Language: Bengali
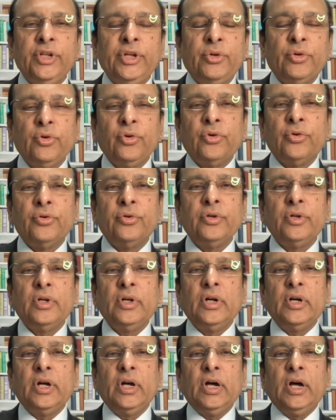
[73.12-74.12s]
যদি কোনো
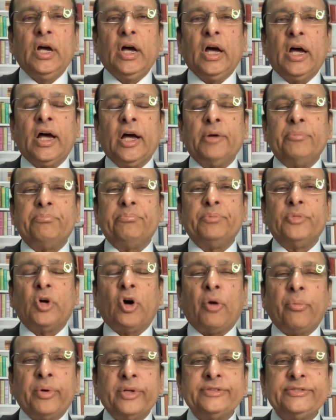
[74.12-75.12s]

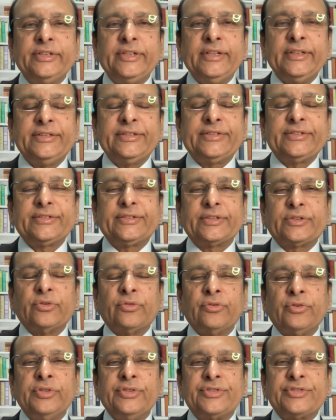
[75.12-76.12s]
ওভারসিজ
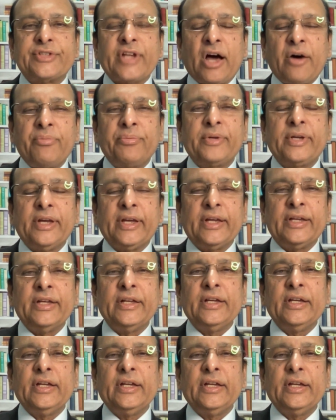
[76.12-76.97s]
কোনো স্টাফকে